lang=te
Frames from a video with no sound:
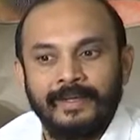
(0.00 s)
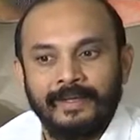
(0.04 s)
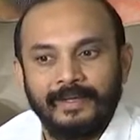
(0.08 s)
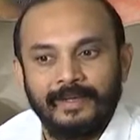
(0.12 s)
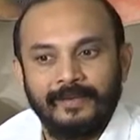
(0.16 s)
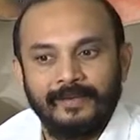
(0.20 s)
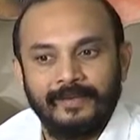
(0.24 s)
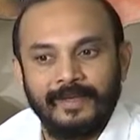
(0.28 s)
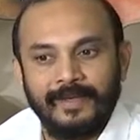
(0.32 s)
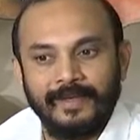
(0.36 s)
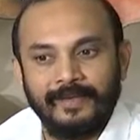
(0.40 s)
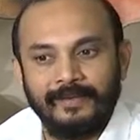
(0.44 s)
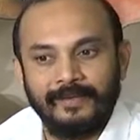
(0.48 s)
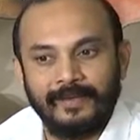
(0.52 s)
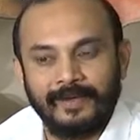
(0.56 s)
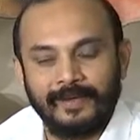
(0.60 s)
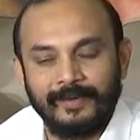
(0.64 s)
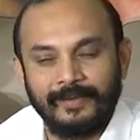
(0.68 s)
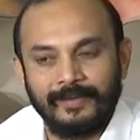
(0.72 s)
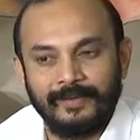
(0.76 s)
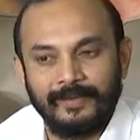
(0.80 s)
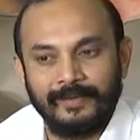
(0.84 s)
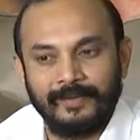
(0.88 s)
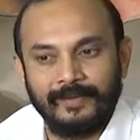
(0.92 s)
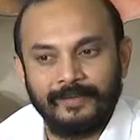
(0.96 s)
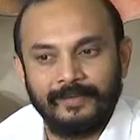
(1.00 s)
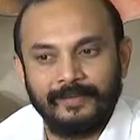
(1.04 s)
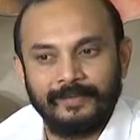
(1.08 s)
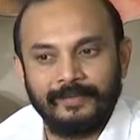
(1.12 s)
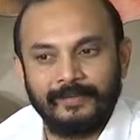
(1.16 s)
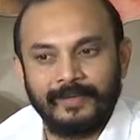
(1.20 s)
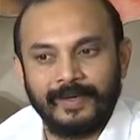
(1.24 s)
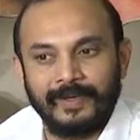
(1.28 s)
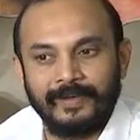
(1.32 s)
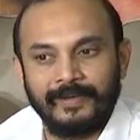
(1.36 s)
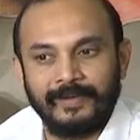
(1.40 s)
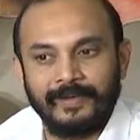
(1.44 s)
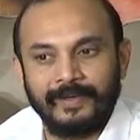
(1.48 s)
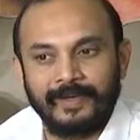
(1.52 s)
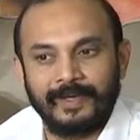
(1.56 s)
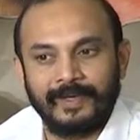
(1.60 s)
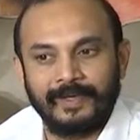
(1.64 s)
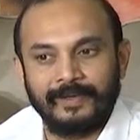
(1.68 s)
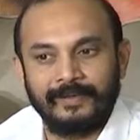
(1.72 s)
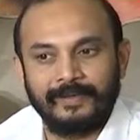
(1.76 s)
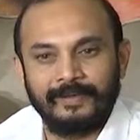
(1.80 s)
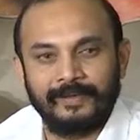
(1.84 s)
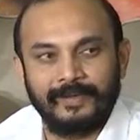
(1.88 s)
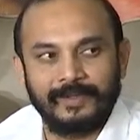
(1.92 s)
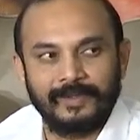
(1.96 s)
ఈవినింగ్ వరకు ఫైవ్ ఓ
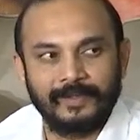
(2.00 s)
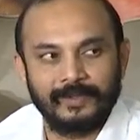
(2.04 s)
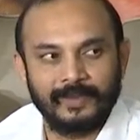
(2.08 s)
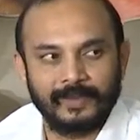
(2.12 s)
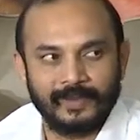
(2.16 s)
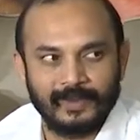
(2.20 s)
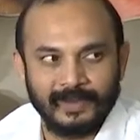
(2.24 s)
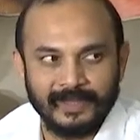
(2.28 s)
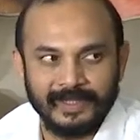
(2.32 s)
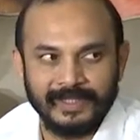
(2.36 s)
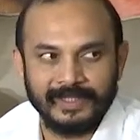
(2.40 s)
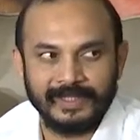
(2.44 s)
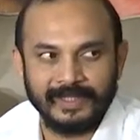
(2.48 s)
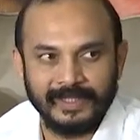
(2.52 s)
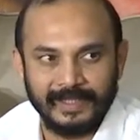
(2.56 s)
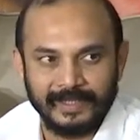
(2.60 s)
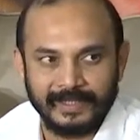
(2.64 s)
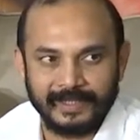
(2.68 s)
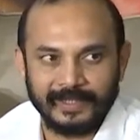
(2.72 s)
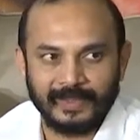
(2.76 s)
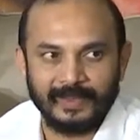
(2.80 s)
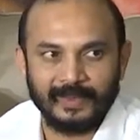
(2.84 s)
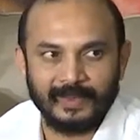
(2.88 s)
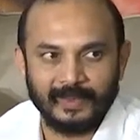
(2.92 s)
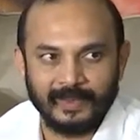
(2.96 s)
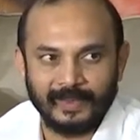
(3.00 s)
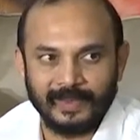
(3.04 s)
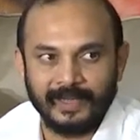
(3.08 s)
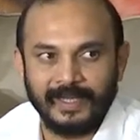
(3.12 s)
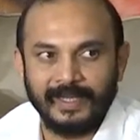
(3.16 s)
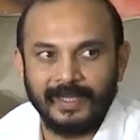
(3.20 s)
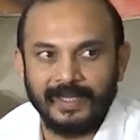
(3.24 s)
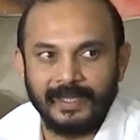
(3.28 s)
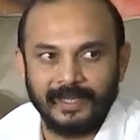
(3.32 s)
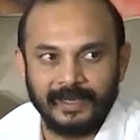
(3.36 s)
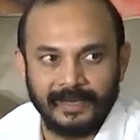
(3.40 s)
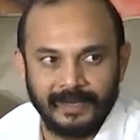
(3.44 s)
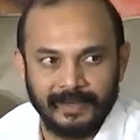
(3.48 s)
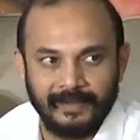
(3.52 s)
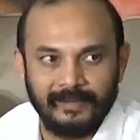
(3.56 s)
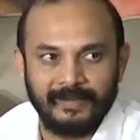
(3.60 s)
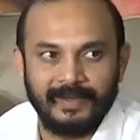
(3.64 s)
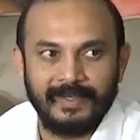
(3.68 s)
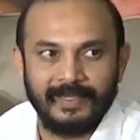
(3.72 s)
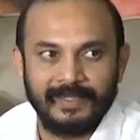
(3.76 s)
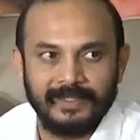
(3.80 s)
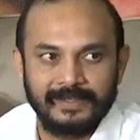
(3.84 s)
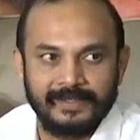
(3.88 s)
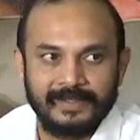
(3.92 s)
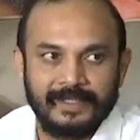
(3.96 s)
క్లాక్ వరకు కొన్ని థియేటర్లు ఉన్నాయా లేవా
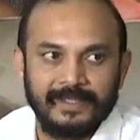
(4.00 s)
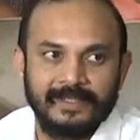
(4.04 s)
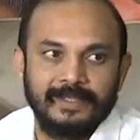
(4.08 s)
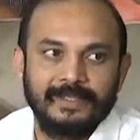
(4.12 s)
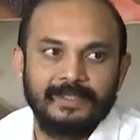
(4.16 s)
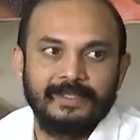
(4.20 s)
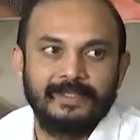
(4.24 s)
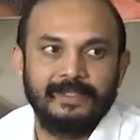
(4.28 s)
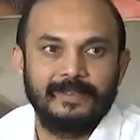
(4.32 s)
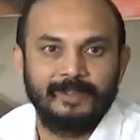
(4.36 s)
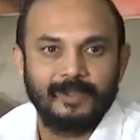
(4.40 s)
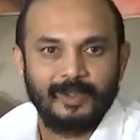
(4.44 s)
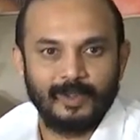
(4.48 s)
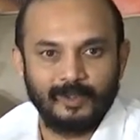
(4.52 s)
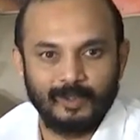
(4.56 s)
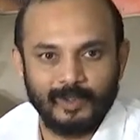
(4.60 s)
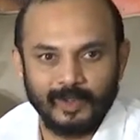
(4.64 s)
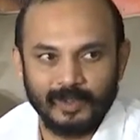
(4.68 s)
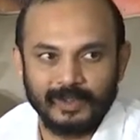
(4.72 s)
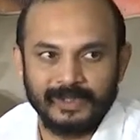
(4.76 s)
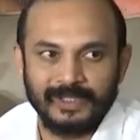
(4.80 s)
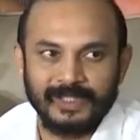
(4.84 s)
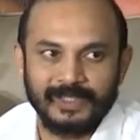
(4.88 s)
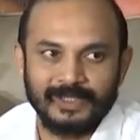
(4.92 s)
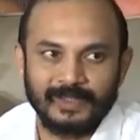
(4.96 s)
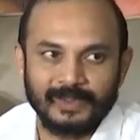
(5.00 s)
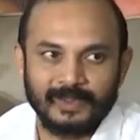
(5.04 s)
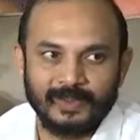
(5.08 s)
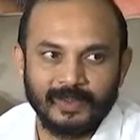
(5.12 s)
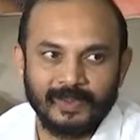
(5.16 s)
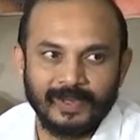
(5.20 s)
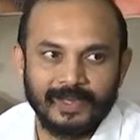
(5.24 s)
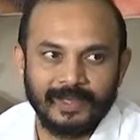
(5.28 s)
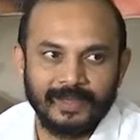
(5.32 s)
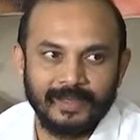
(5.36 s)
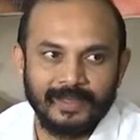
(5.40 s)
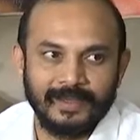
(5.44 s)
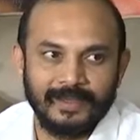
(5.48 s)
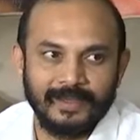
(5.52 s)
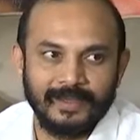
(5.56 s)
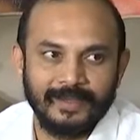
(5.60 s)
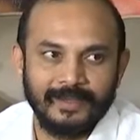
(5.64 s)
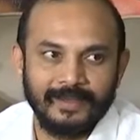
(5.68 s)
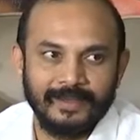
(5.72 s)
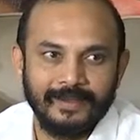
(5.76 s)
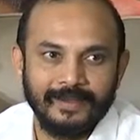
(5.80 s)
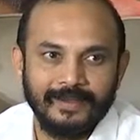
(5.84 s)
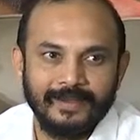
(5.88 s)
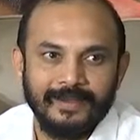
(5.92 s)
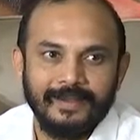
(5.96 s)
అనే సందిగ్ధంలో బుక్ చేసుకోలేదా
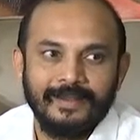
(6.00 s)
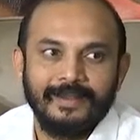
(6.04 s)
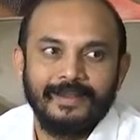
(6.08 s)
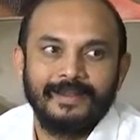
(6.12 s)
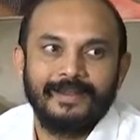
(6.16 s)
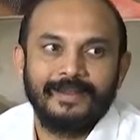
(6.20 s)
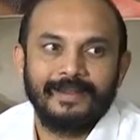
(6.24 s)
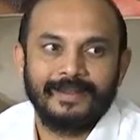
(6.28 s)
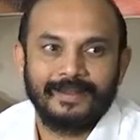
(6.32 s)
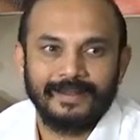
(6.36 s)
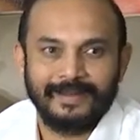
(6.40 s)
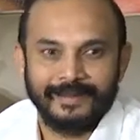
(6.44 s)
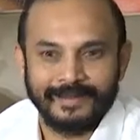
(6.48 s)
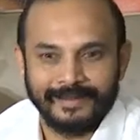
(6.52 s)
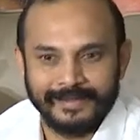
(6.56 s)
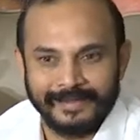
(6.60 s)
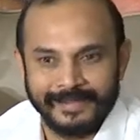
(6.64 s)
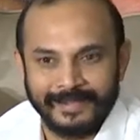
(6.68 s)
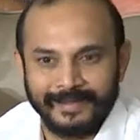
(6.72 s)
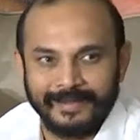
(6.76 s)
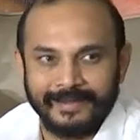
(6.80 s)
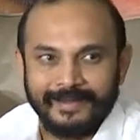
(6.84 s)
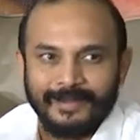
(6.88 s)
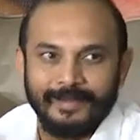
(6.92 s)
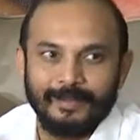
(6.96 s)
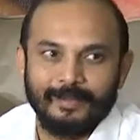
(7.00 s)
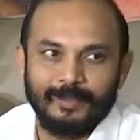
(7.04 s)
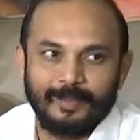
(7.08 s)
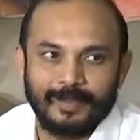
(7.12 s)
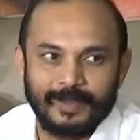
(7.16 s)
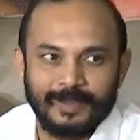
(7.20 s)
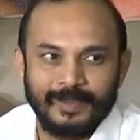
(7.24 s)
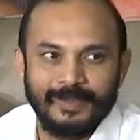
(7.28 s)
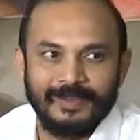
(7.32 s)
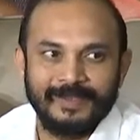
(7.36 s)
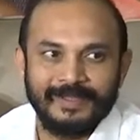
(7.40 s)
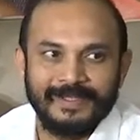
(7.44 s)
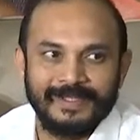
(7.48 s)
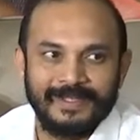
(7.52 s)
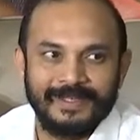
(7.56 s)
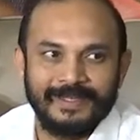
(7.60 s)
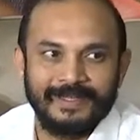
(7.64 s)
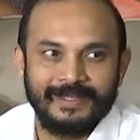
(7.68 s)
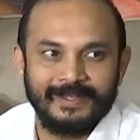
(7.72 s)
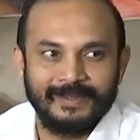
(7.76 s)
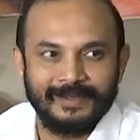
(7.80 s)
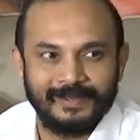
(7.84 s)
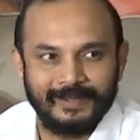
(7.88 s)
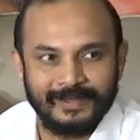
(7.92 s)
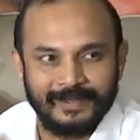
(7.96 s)
లేక నిజంగా ప్రొడ్యూసర్ని
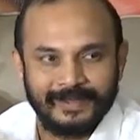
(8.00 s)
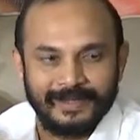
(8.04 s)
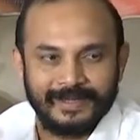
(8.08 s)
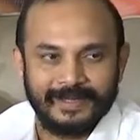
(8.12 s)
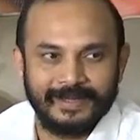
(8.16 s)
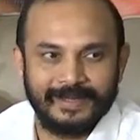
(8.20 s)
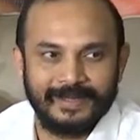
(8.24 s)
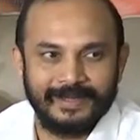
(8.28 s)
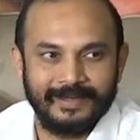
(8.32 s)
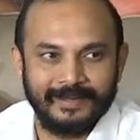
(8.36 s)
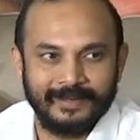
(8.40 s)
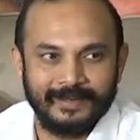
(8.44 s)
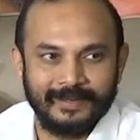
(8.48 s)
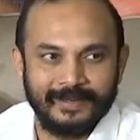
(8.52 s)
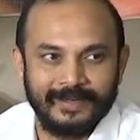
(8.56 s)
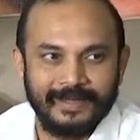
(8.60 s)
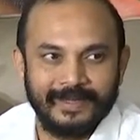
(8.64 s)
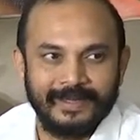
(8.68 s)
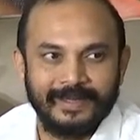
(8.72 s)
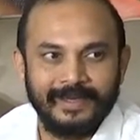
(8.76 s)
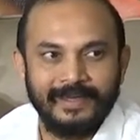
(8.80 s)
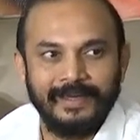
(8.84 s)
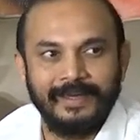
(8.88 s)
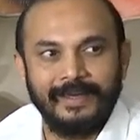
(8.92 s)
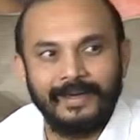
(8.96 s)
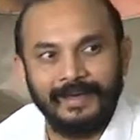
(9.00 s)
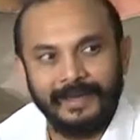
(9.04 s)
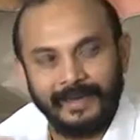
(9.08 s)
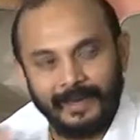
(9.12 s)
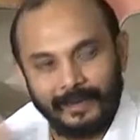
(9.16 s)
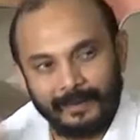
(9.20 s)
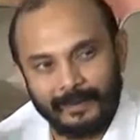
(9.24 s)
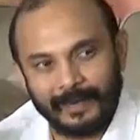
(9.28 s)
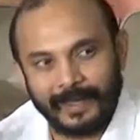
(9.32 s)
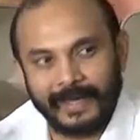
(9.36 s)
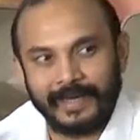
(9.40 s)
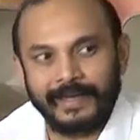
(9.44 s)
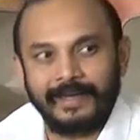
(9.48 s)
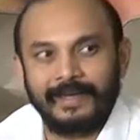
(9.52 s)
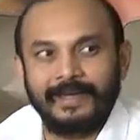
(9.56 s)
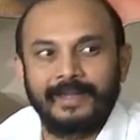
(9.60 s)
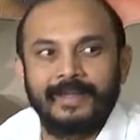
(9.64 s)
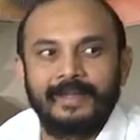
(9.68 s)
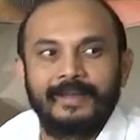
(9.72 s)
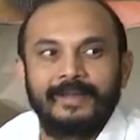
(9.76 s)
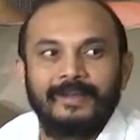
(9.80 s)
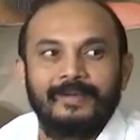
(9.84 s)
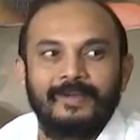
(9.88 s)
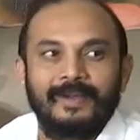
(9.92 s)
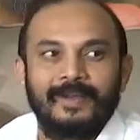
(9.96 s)
అడుగుతున్నారా అనుకున్నా కానీ నేను
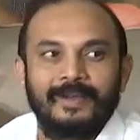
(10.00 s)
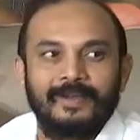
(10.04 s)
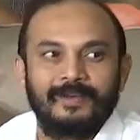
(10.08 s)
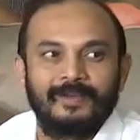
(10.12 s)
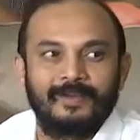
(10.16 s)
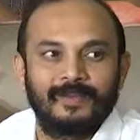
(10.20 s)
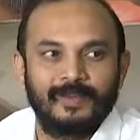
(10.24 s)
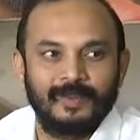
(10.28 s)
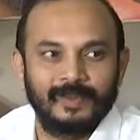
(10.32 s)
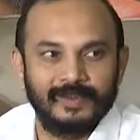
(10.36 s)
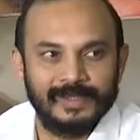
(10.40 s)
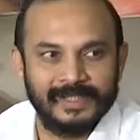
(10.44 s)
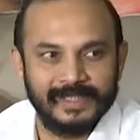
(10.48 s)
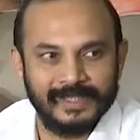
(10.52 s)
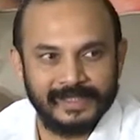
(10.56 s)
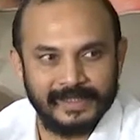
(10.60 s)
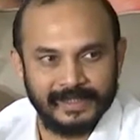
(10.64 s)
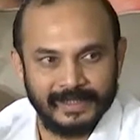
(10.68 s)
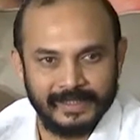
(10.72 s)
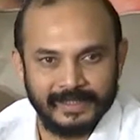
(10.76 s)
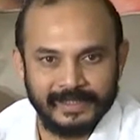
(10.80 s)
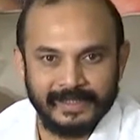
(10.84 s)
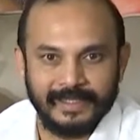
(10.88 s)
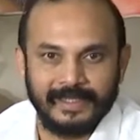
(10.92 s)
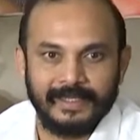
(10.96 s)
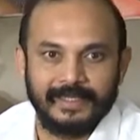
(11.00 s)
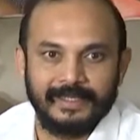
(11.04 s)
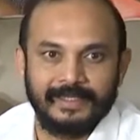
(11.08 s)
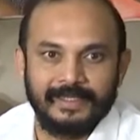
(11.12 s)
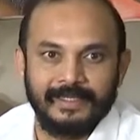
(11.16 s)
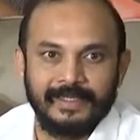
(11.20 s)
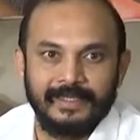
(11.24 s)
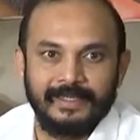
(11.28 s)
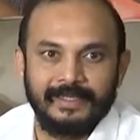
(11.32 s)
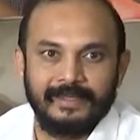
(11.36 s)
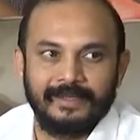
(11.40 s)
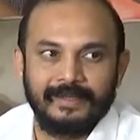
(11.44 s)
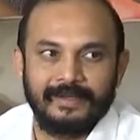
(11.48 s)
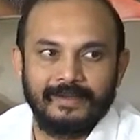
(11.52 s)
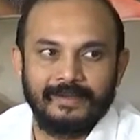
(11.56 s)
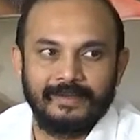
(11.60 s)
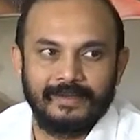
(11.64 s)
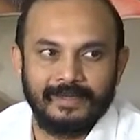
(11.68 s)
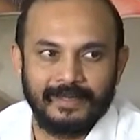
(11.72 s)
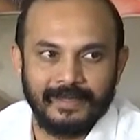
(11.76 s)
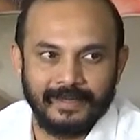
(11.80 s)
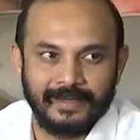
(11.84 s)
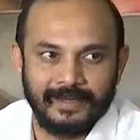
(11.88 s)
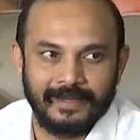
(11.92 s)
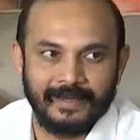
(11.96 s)
ప్రాక్టికల్గా వాళ్ళకి ఫోన్ చేసి నిజంగా థియేటర్లో
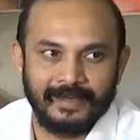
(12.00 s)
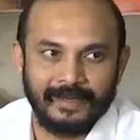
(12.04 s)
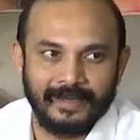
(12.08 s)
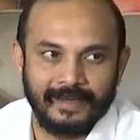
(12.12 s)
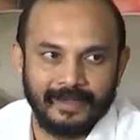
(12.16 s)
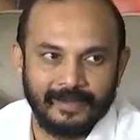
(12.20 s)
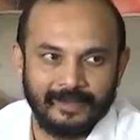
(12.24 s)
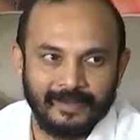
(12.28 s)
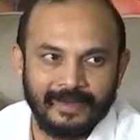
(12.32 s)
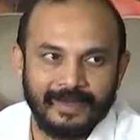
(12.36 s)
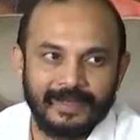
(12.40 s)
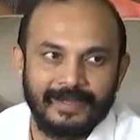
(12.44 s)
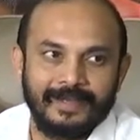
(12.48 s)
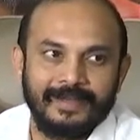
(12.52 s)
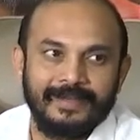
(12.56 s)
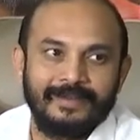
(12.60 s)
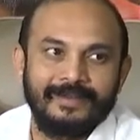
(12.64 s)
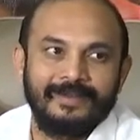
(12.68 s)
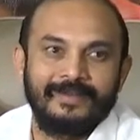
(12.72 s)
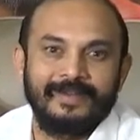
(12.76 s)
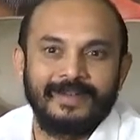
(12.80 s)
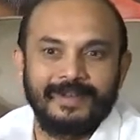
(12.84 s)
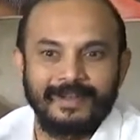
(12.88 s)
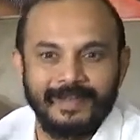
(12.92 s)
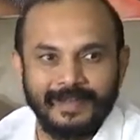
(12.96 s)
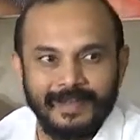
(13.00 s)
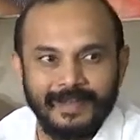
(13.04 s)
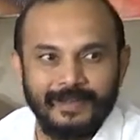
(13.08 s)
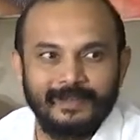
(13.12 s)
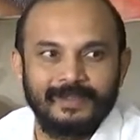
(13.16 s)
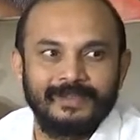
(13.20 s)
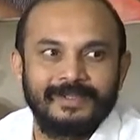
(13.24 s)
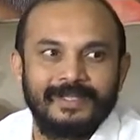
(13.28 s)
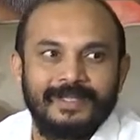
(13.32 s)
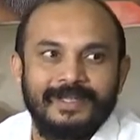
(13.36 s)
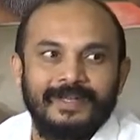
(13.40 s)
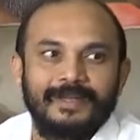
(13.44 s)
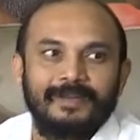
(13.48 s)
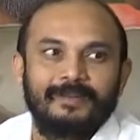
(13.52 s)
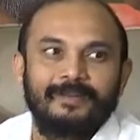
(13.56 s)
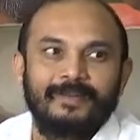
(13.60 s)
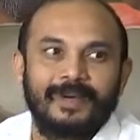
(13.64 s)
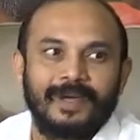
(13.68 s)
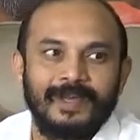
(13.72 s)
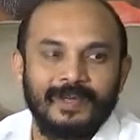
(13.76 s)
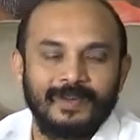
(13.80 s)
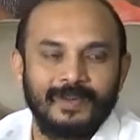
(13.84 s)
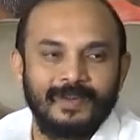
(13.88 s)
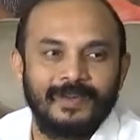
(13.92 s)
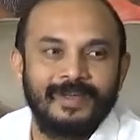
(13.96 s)
టికెట్ లేవా అంటే వాళ్ళు లేవు సార్ అని
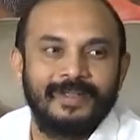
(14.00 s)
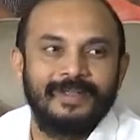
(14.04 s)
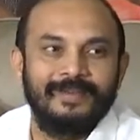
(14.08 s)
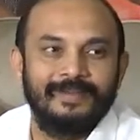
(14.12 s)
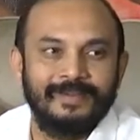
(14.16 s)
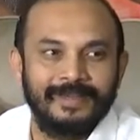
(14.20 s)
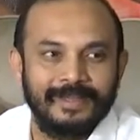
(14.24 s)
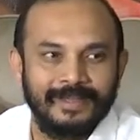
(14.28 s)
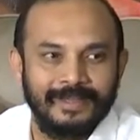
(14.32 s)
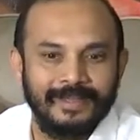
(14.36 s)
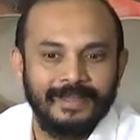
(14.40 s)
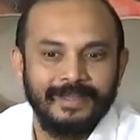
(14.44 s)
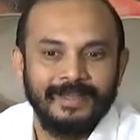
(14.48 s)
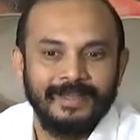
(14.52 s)
మాకు కూడా ఈవెన్